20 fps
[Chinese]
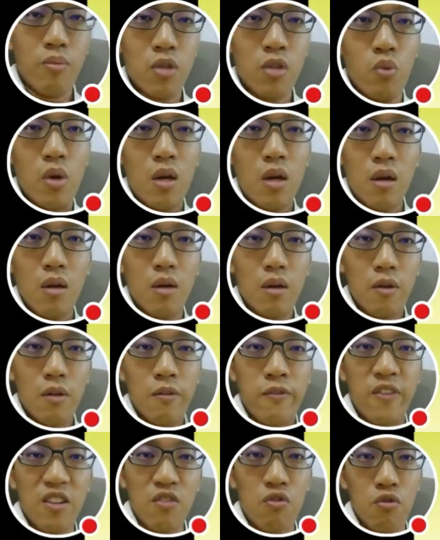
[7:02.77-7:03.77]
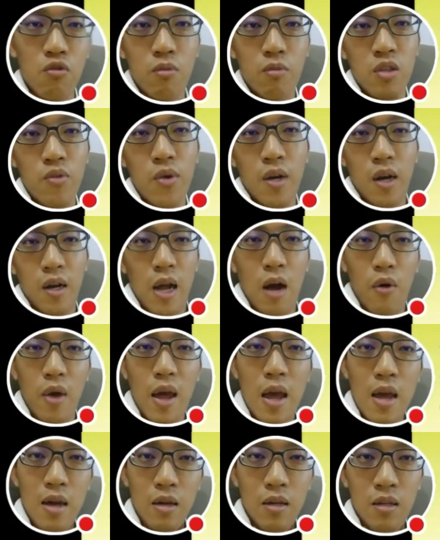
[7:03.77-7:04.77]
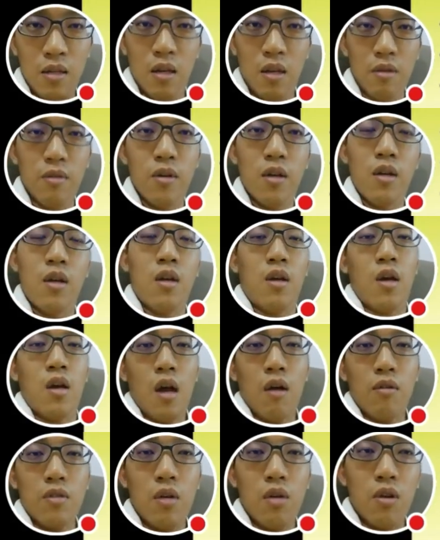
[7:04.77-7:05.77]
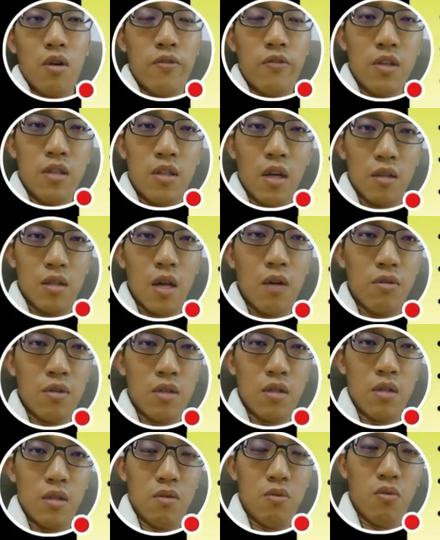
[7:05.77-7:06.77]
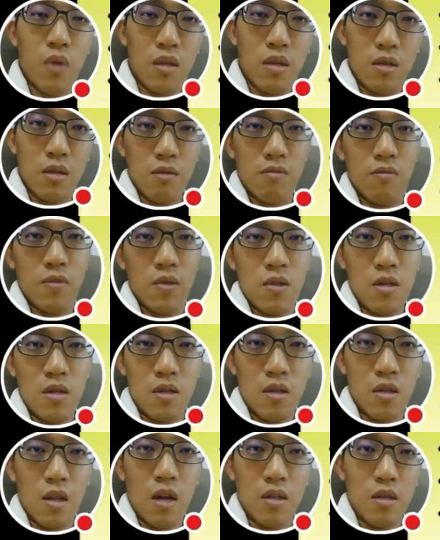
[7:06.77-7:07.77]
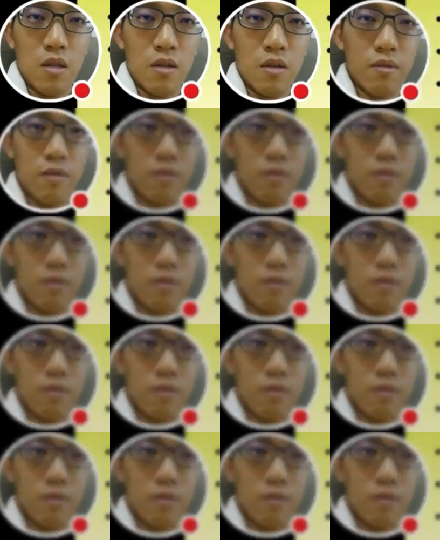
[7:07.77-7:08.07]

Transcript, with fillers: 不是为了分数，不是为了考 A 而写。好，今天我的分享到此为止，谢谢大家。